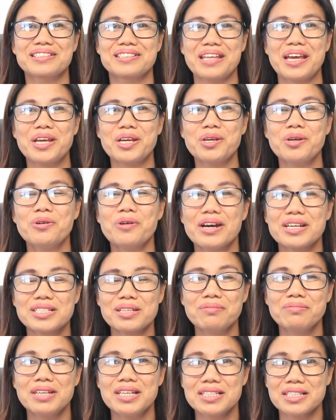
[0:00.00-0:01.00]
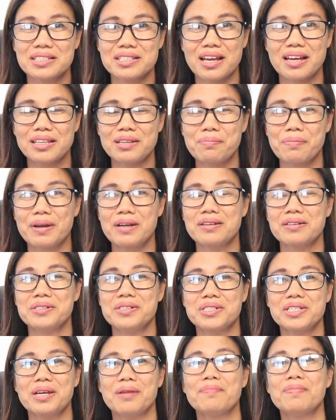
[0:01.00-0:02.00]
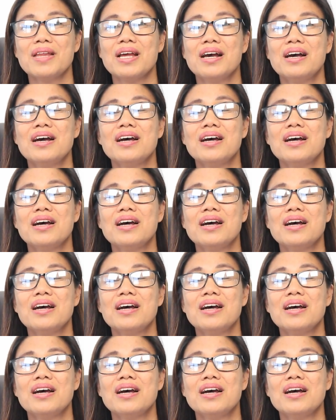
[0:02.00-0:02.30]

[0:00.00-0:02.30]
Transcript: Thank you SMDC sa ating partnership.